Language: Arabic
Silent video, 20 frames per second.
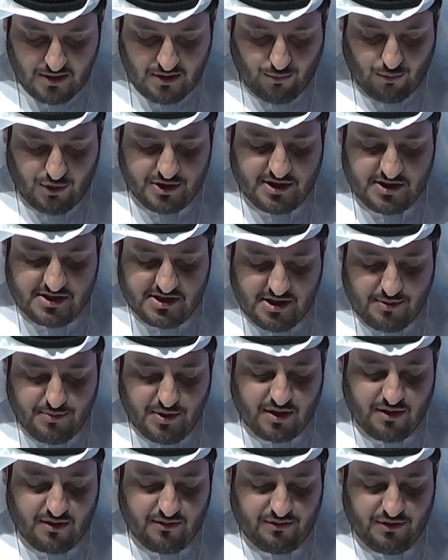
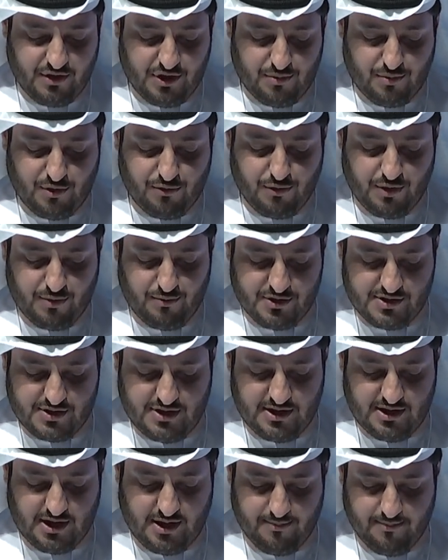وتستمر في نمو
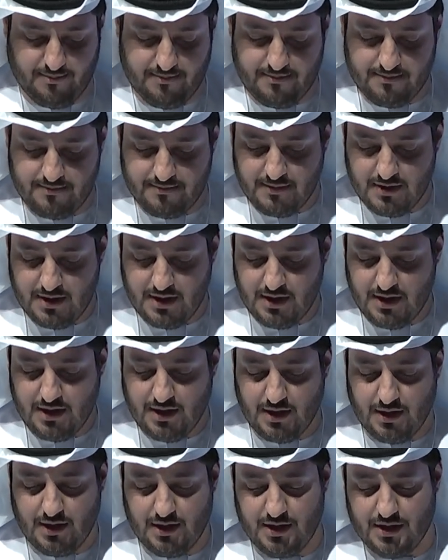مستدام
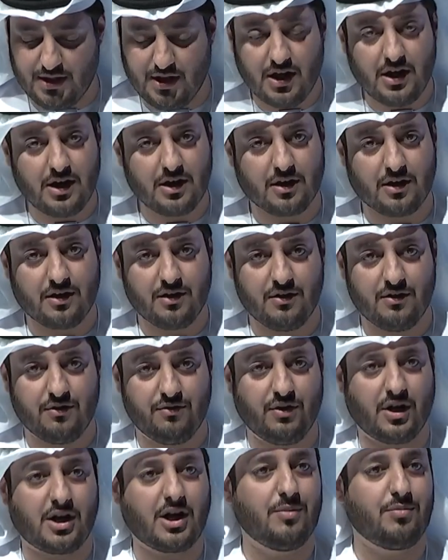لذلك
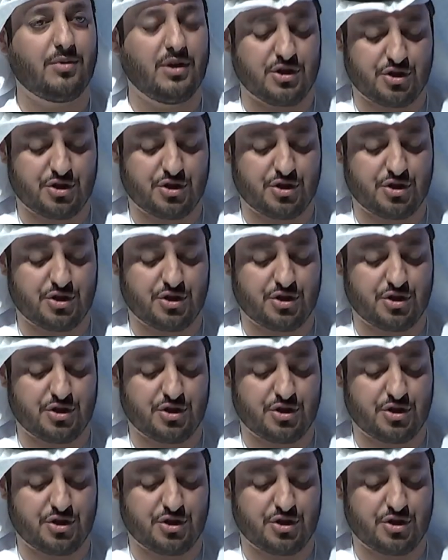فقبل